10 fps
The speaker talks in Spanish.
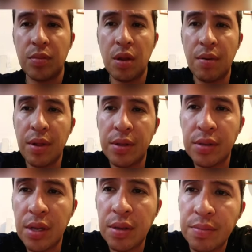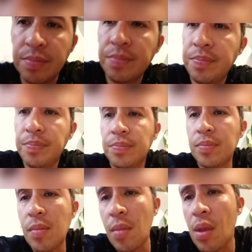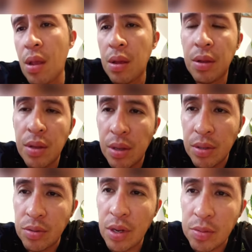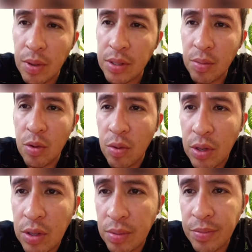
La verdad es que es una experiencia muy bonita.